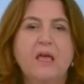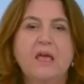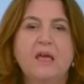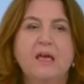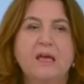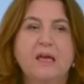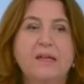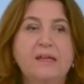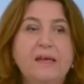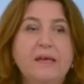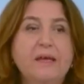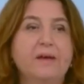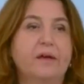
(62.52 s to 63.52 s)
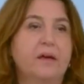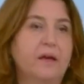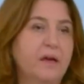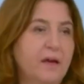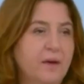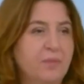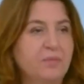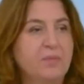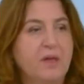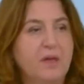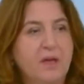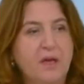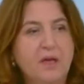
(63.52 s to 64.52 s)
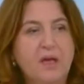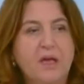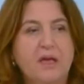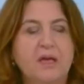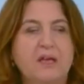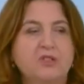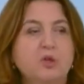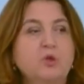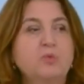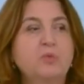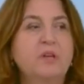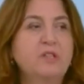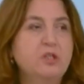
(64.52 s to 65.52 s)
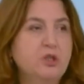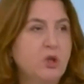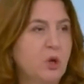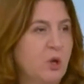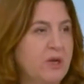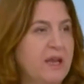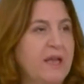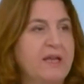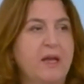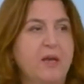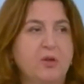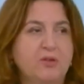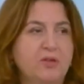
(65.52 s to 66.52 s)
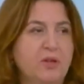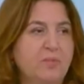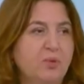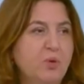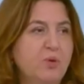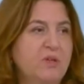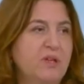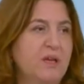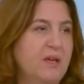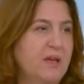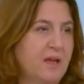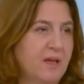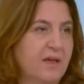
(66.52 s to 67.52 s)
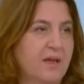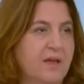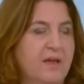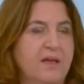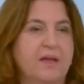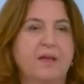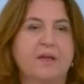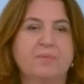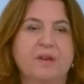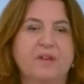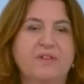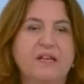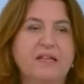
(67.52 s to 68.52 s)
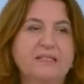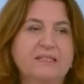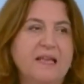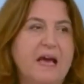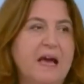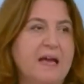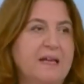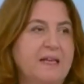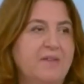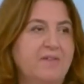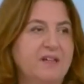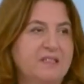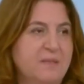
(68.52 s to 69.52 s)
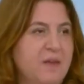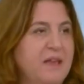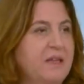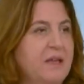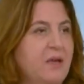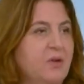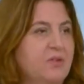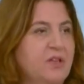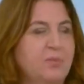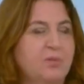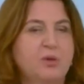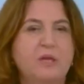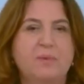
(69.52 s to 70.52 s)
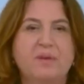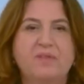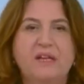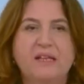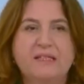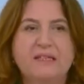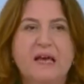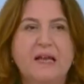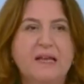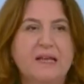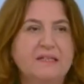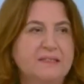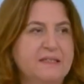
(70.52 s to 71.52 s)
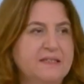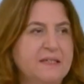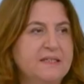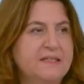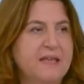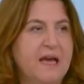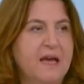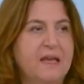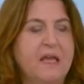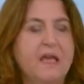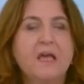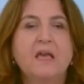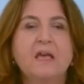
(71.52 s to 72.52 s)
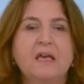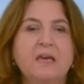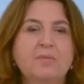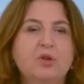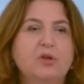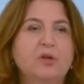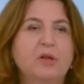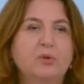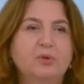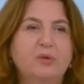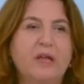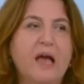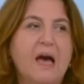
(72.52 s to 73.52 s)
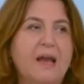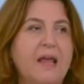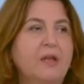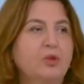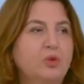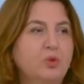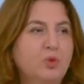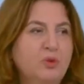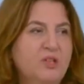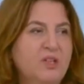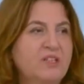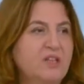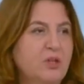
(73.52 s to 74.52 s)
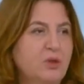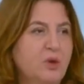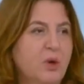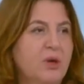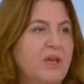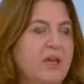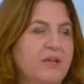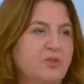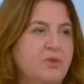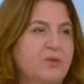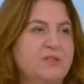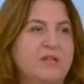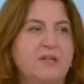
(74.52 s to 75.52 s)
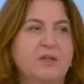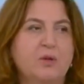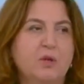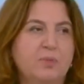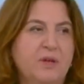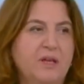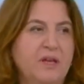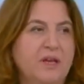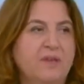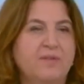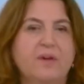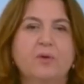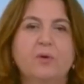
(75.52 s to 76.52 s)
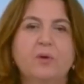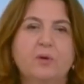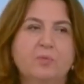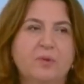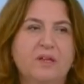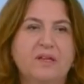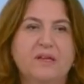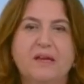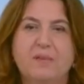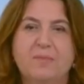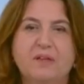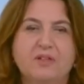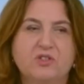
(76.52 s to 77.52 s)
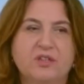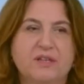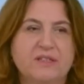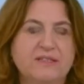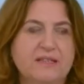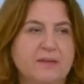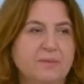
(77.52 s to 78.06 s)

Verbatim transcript: eh, di ehm, eh, sospensione dei contributi de, previdenziali, dei versamenti dei contributi previdenziali e assistenziali in modo da tutelare tutti i settori che sono stati colpiti e che vengono colpiti dall'emergenza.